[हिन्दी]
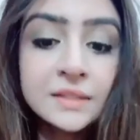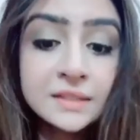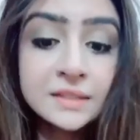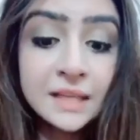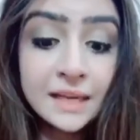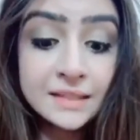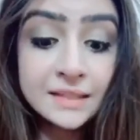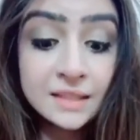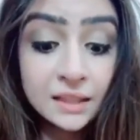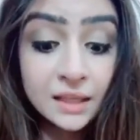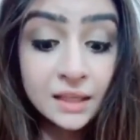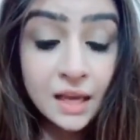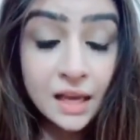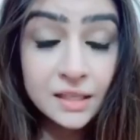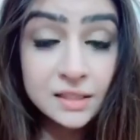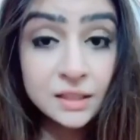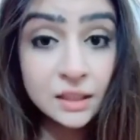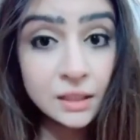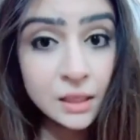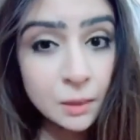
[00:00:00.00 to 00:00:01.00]
जैसा कि
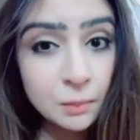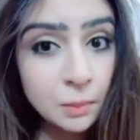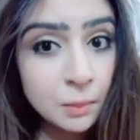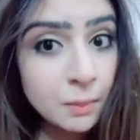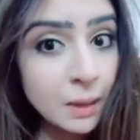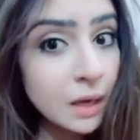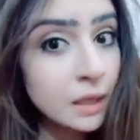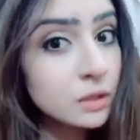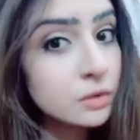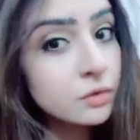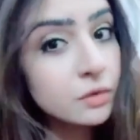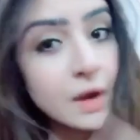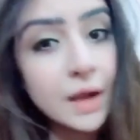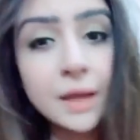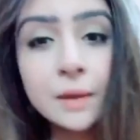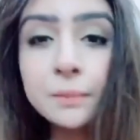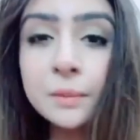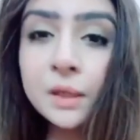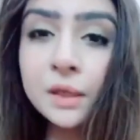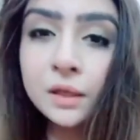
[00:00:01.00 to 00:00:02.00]
आजकल हमें बाल
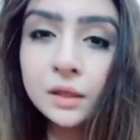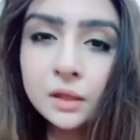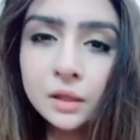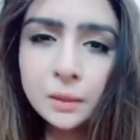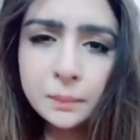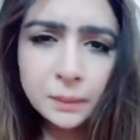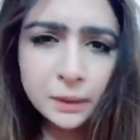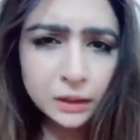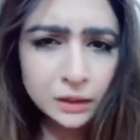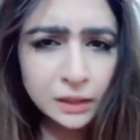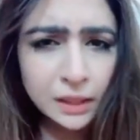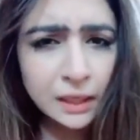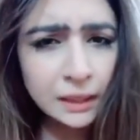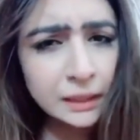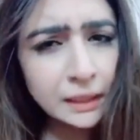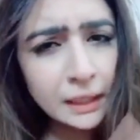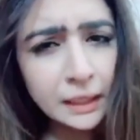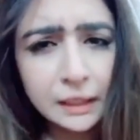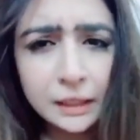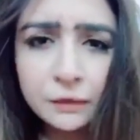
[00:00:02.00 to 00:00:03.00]
ड्राई भी करने पड़ते हैं
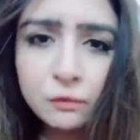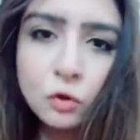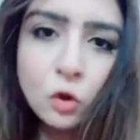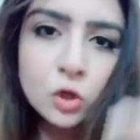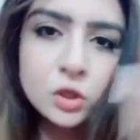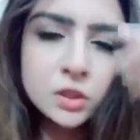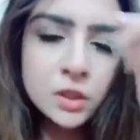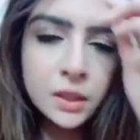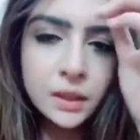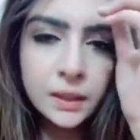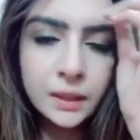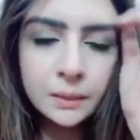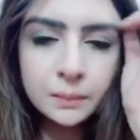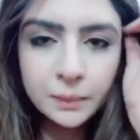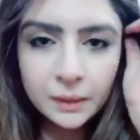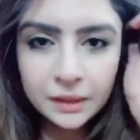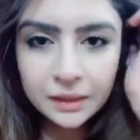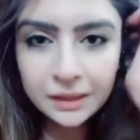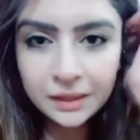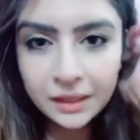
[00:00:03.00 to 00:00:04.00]
डेली वॉश करने
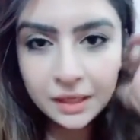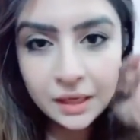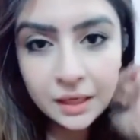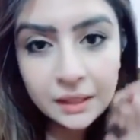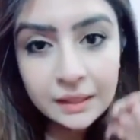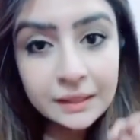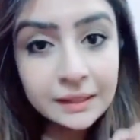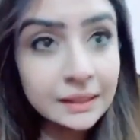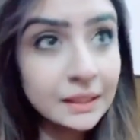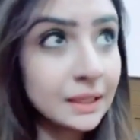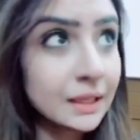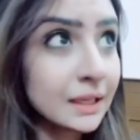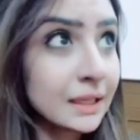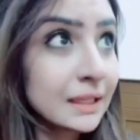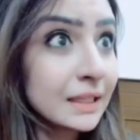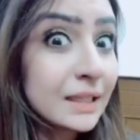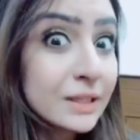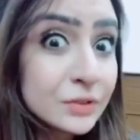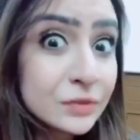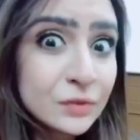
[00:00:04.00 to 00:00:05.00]
पड़ते हैं
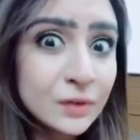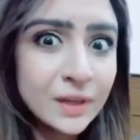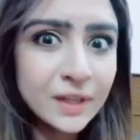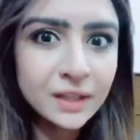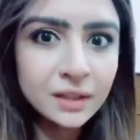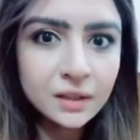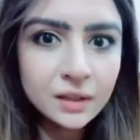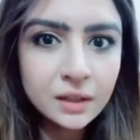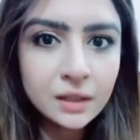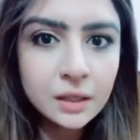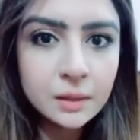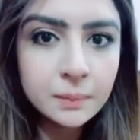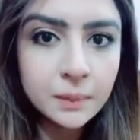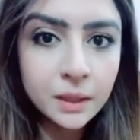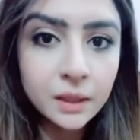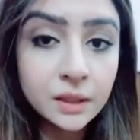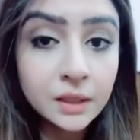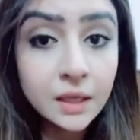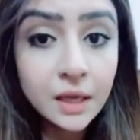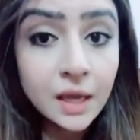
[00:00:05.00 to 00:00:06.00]
डेली स्ट्रेट करने
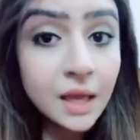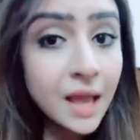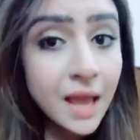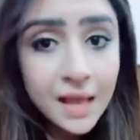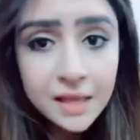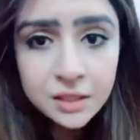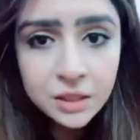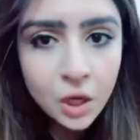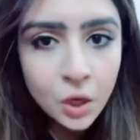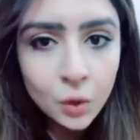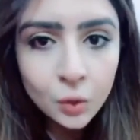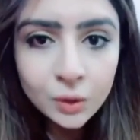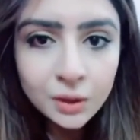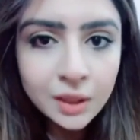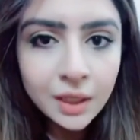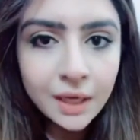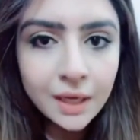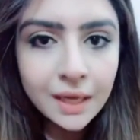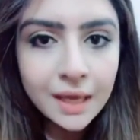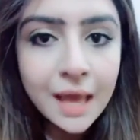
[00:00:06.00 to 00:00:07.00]
पड़ते हैं ऐसा
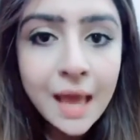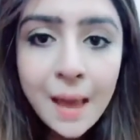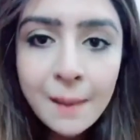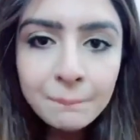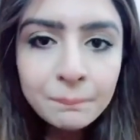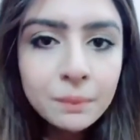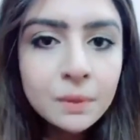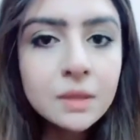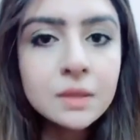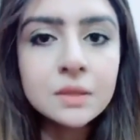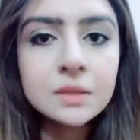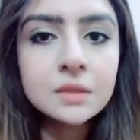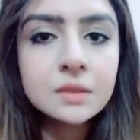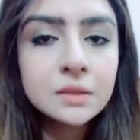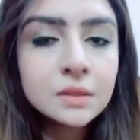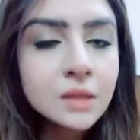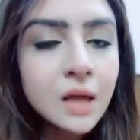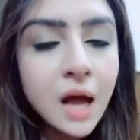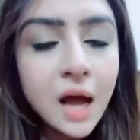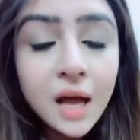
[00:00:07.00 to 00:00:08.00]
होता है
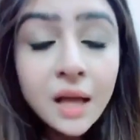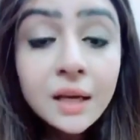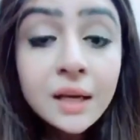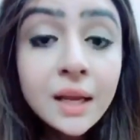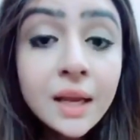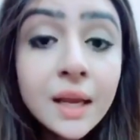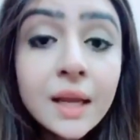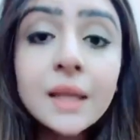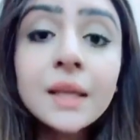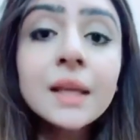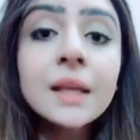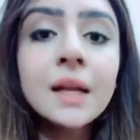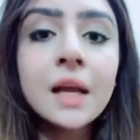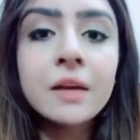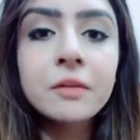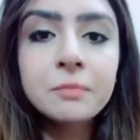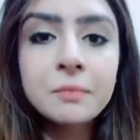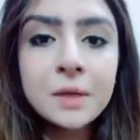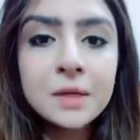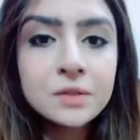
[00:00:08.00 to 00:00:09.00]
हैपन्स हर एक की
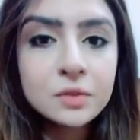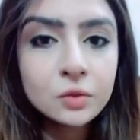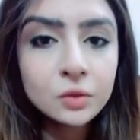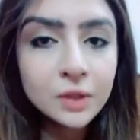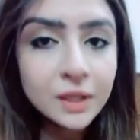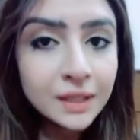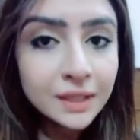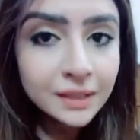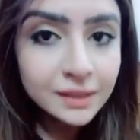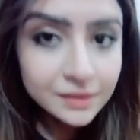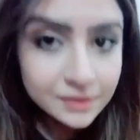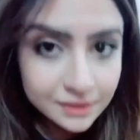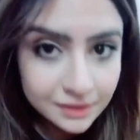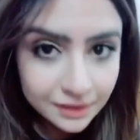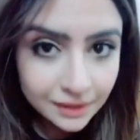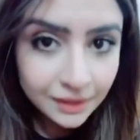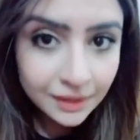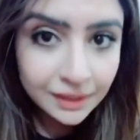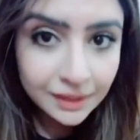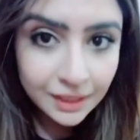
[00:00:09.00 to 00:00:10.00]
लाइफ में ऐसा होता है
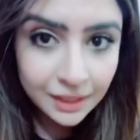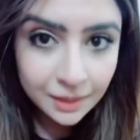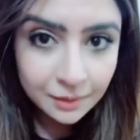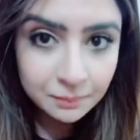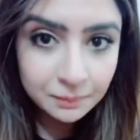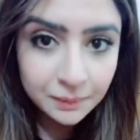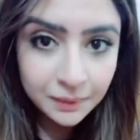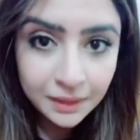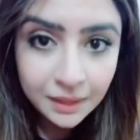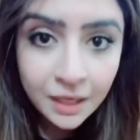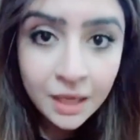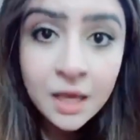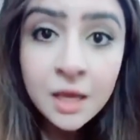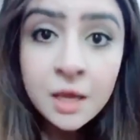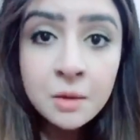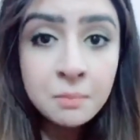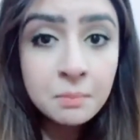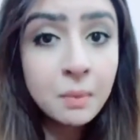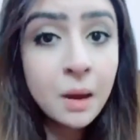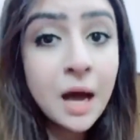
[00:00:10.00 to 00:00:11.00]
किसी के भी
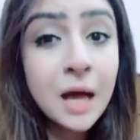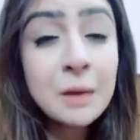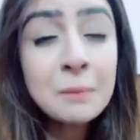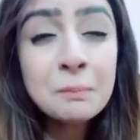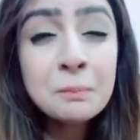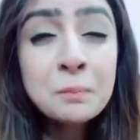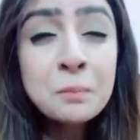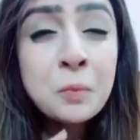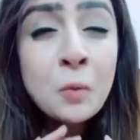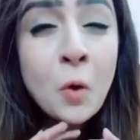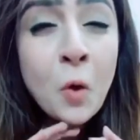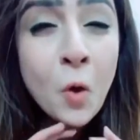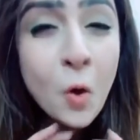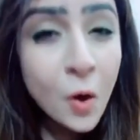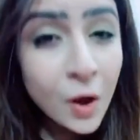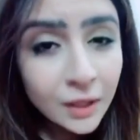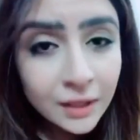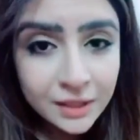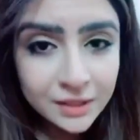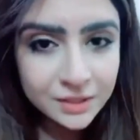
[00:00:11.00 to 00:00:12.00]
बाल
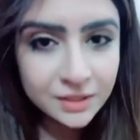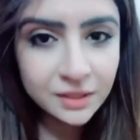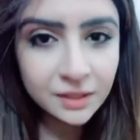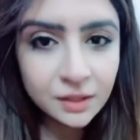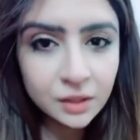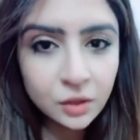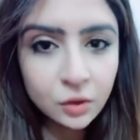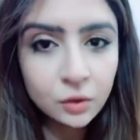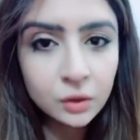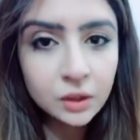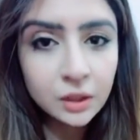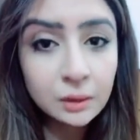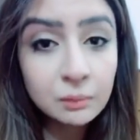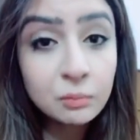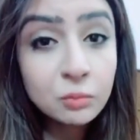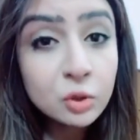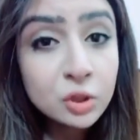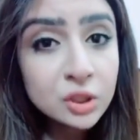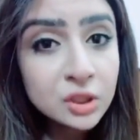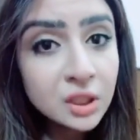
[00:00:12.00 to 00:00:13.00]
बहुत अच्छे नहीं होते
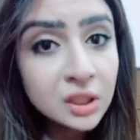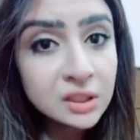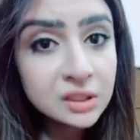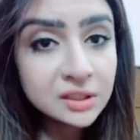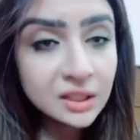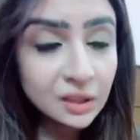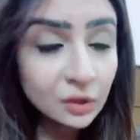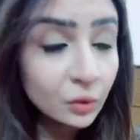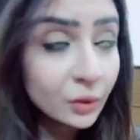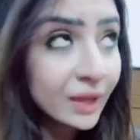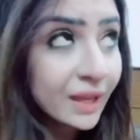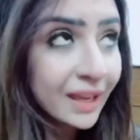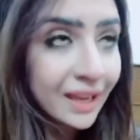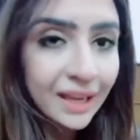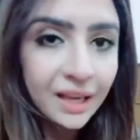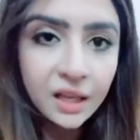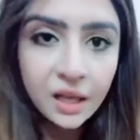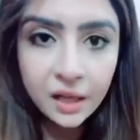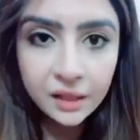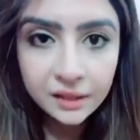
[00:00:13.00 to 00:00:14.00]
मुश्किल से कोई
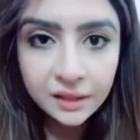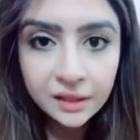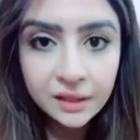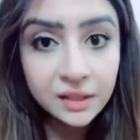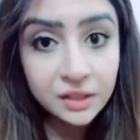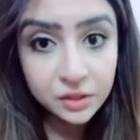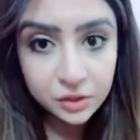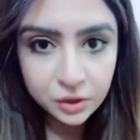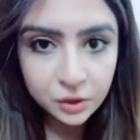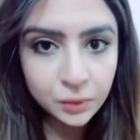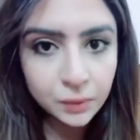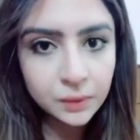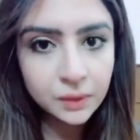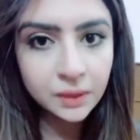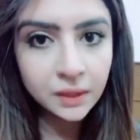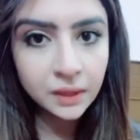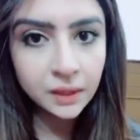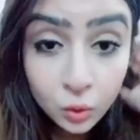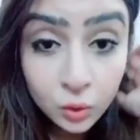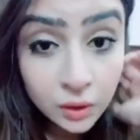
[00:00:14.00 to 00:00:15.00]
एक आधे के अच्छे
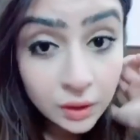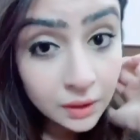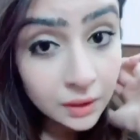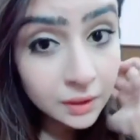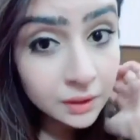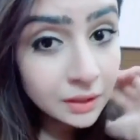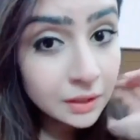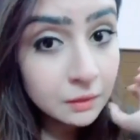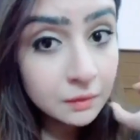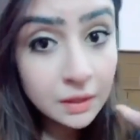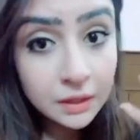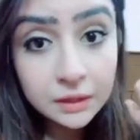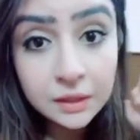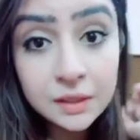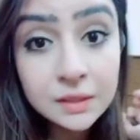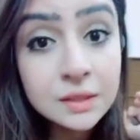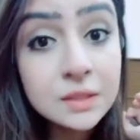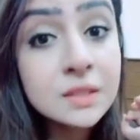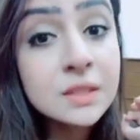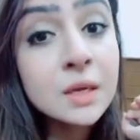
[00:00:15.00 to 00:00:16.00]
होते हैं वो कलर करवाते
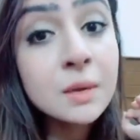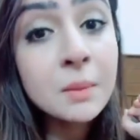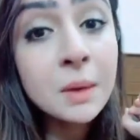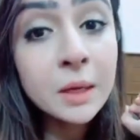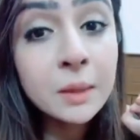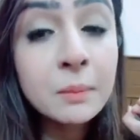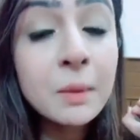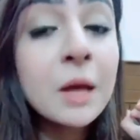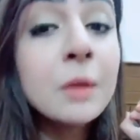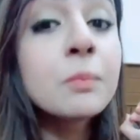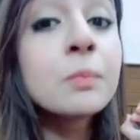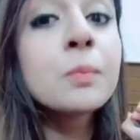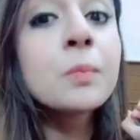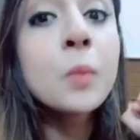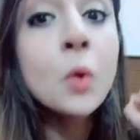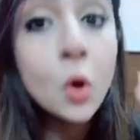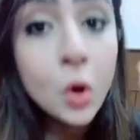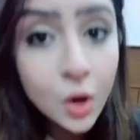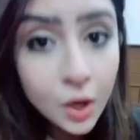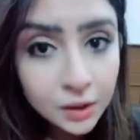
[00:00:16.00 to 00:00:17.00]
हैं जिससे हमारे बाल
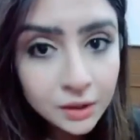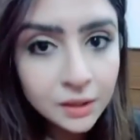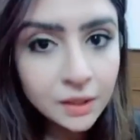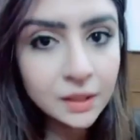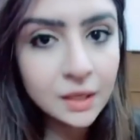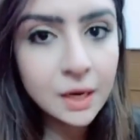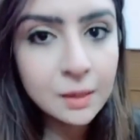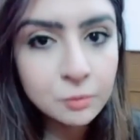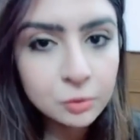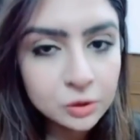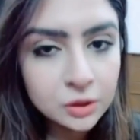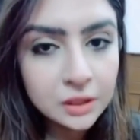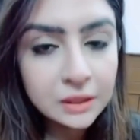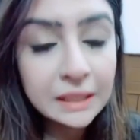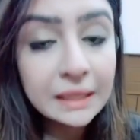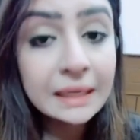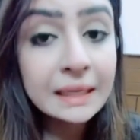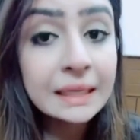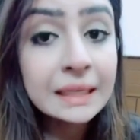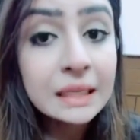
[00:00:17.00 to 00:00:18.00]
बहुत ख़राब हो
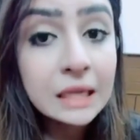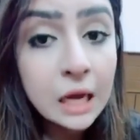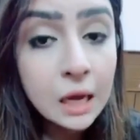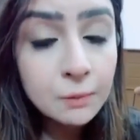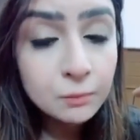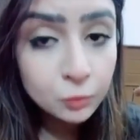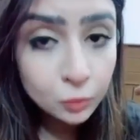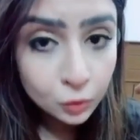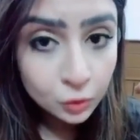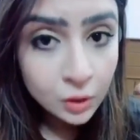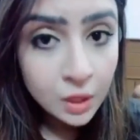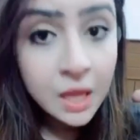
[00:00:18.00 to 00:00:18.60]
जाते हैं लेकिन हम